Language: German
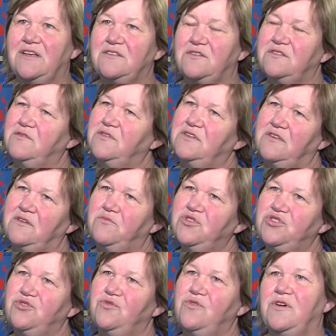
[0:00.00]
Also es wird eine
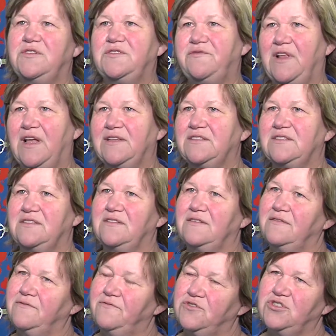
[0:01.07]
Mischung aus
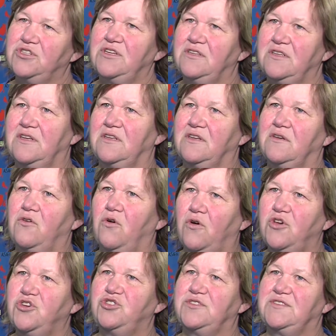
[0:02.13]
Pflanzen, verschiedenen
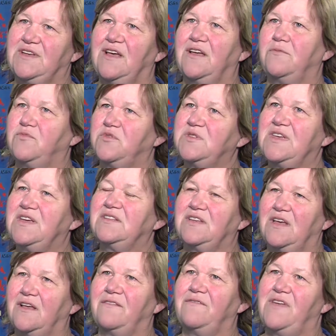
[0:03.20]
Geräuschsachen, Musiksachen